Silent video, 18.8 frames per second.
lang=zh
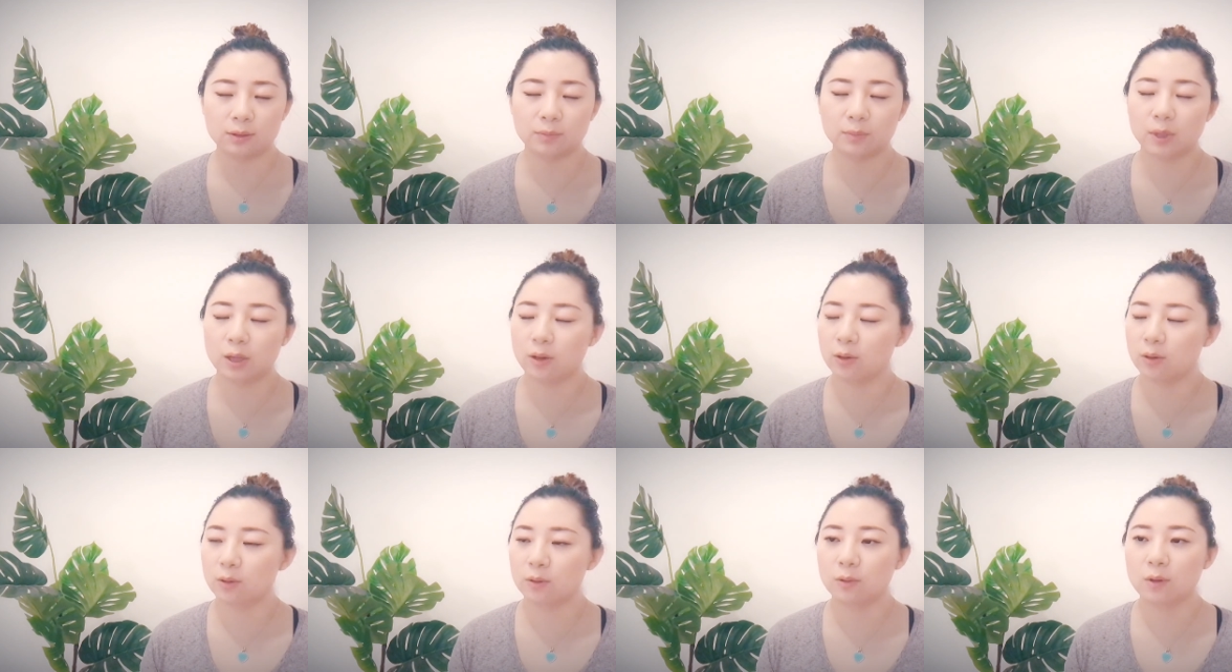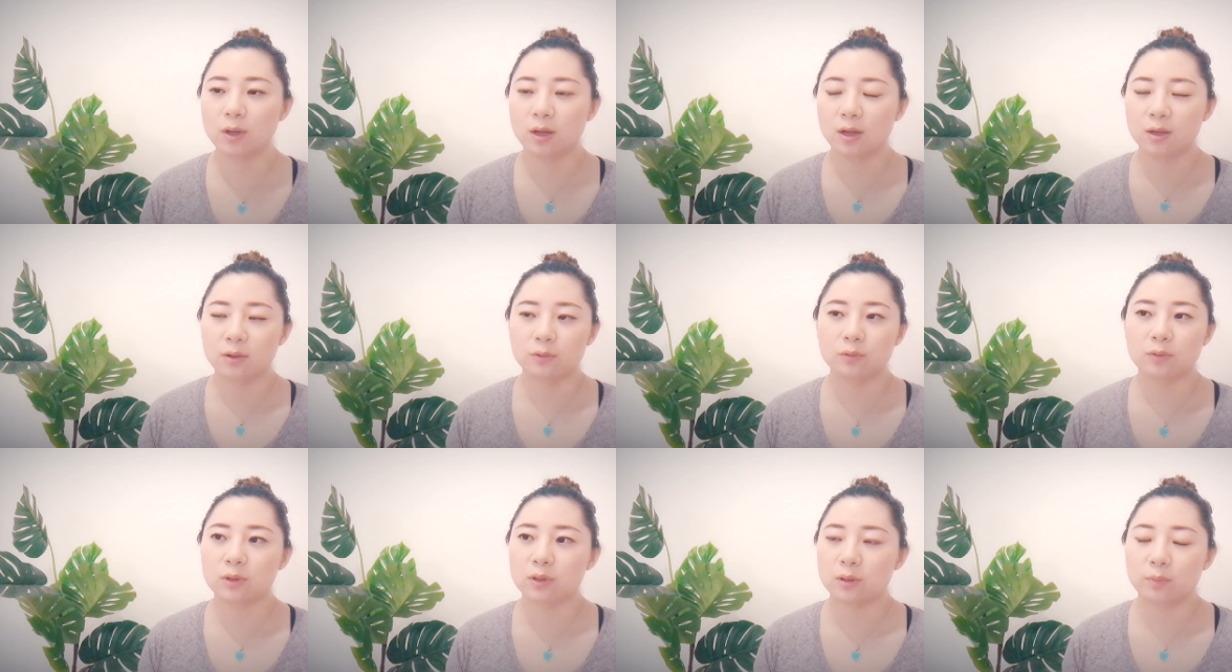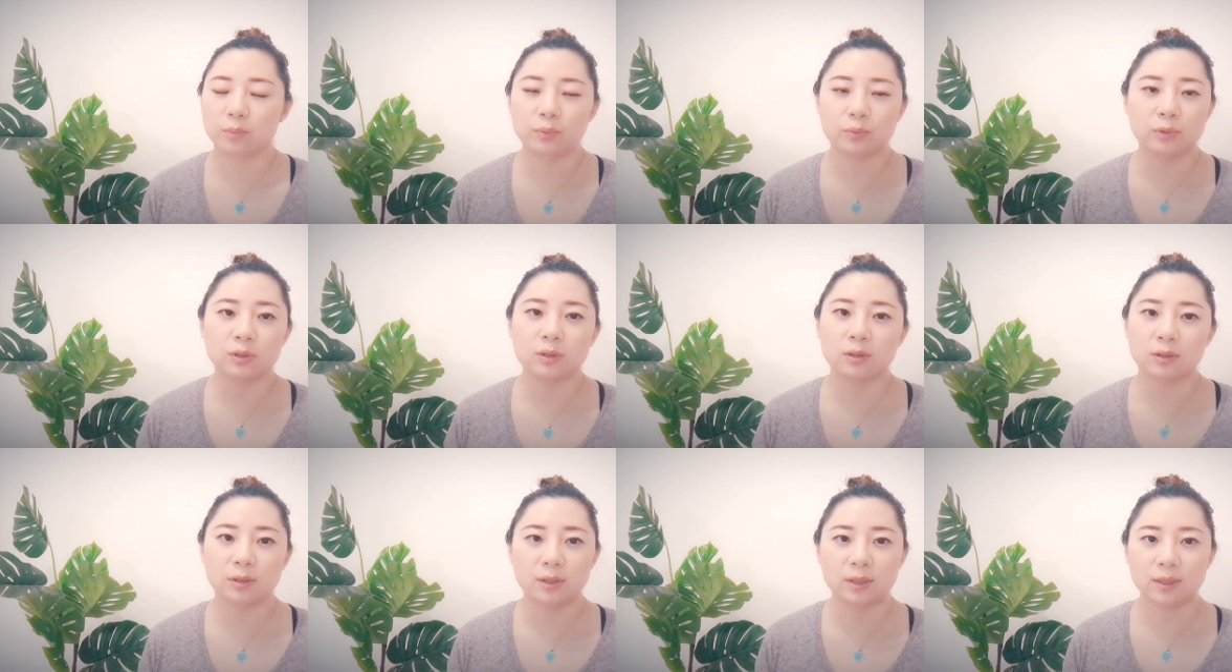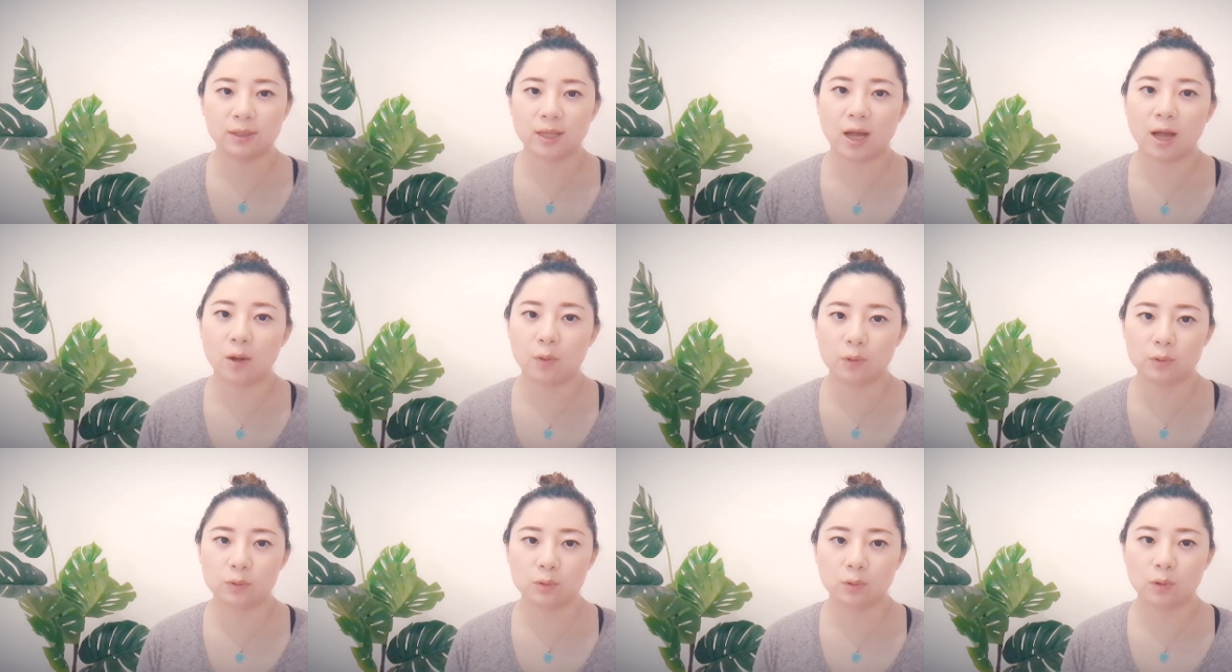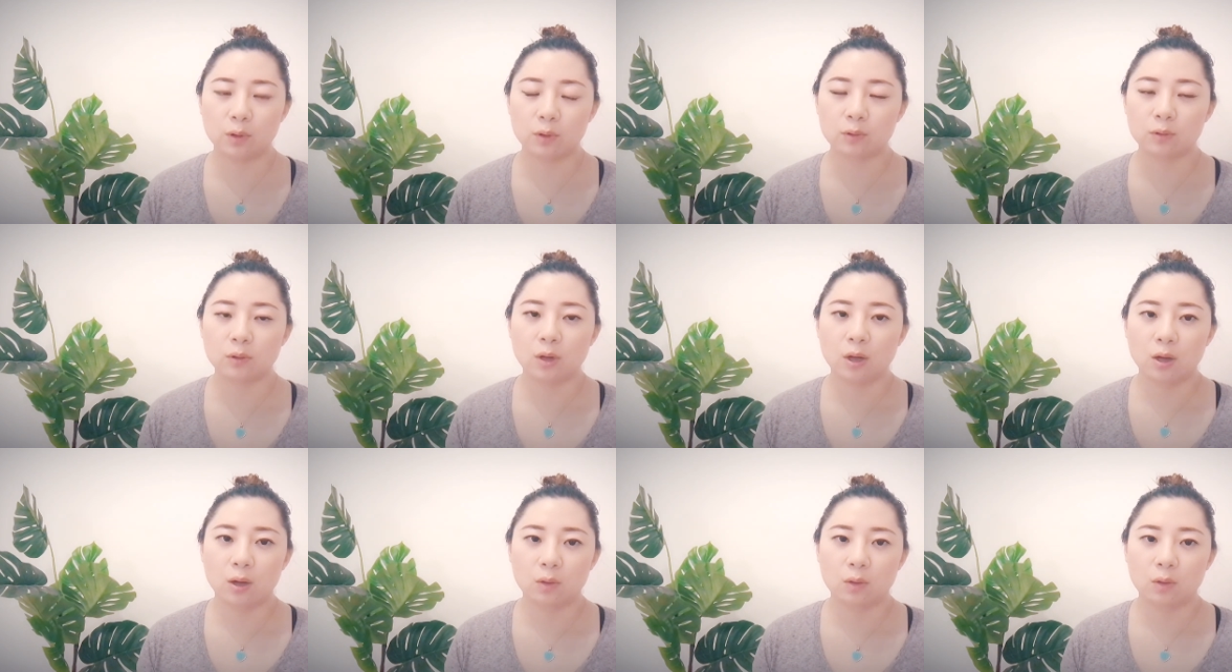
你没有，如果你不是以它为作为